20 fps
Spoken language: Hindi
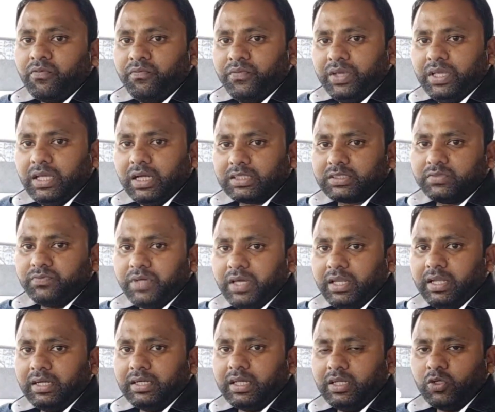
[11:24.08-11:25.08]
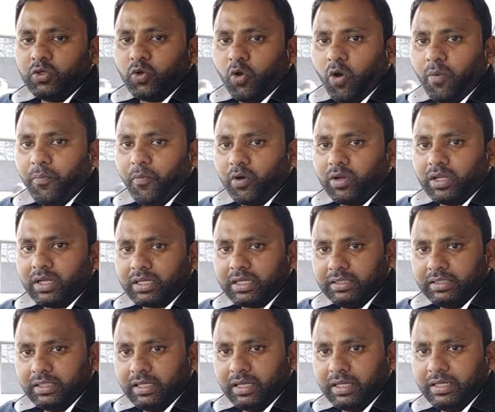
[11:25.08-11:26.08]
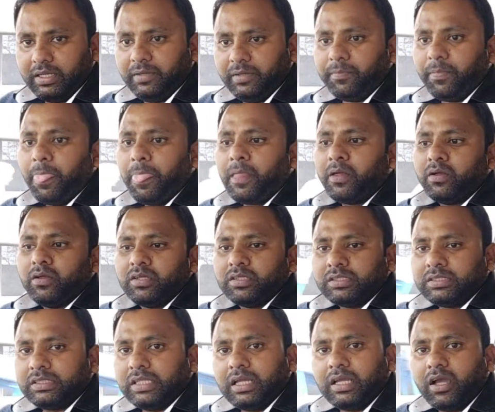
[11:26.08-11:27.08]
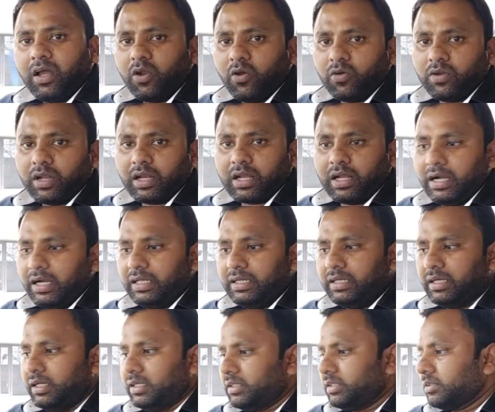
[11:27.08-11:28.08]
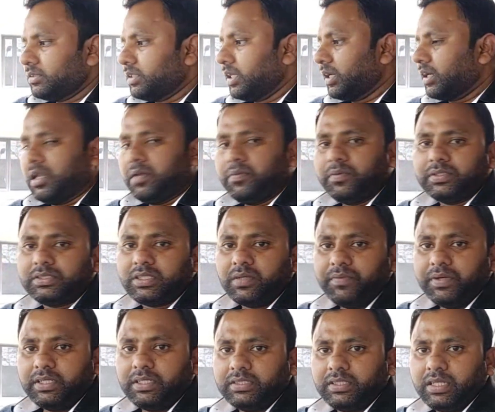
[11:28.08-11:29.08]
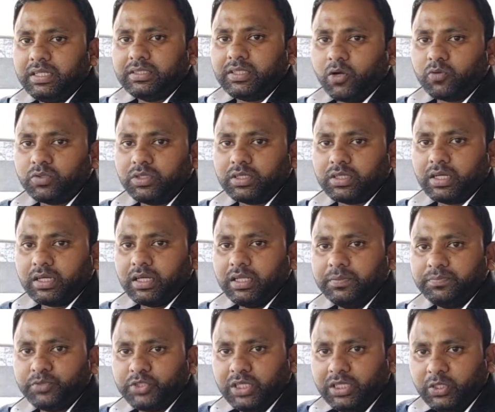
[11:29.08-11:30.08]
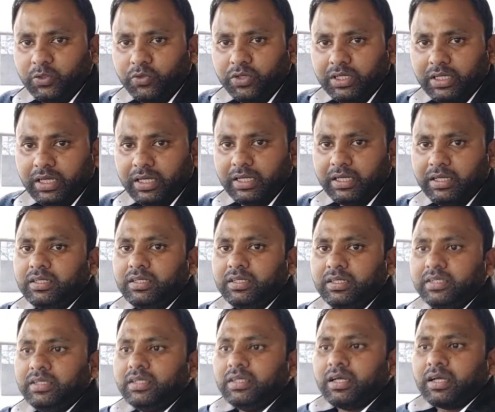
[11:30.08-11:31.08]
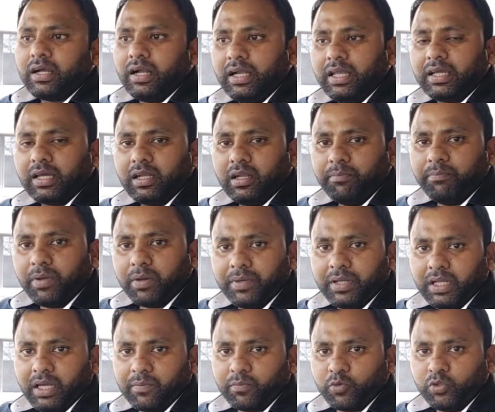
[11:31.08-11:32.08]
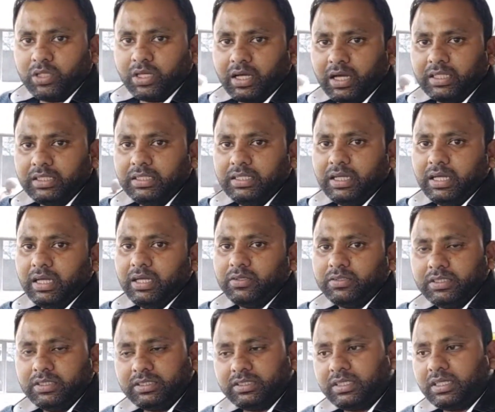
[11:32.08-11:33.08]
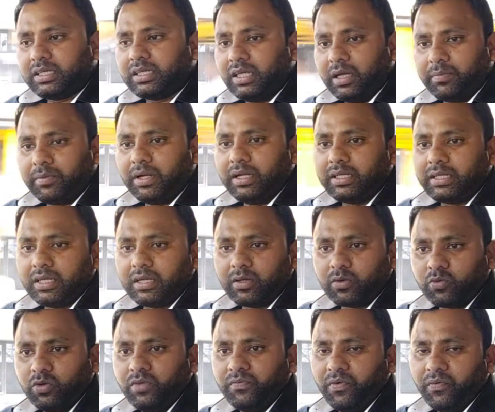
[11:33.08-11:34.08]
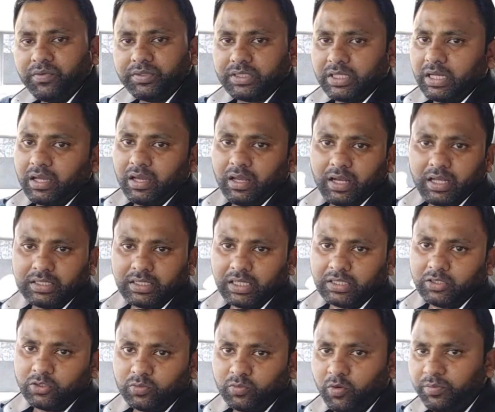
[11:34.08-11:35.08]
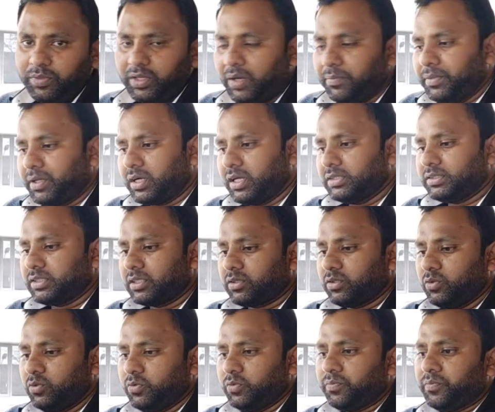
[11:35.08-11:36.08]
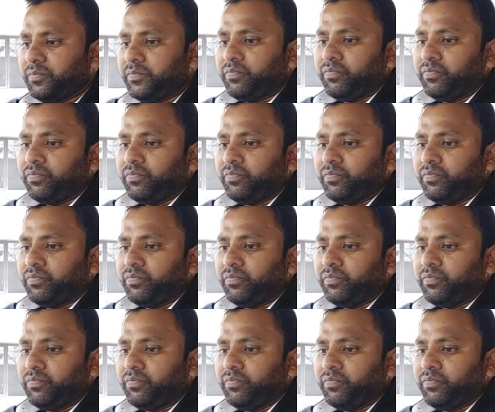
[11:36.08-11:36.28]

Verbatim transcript: वी एक्स वेरियंट यानी टॉप मॉडल के अंदर है सिंगल ऑनर गाड़ी है तकरीबन 73,000 के करीब चली हुई है गाड़ी का नंबर मैंने आपको दिखा दिया है जिससे कि आप गाड़ी की अगर कोई इन्फॉर्मेशन निकालना चाहते हैं तो वो भी आप निकाल सकते हो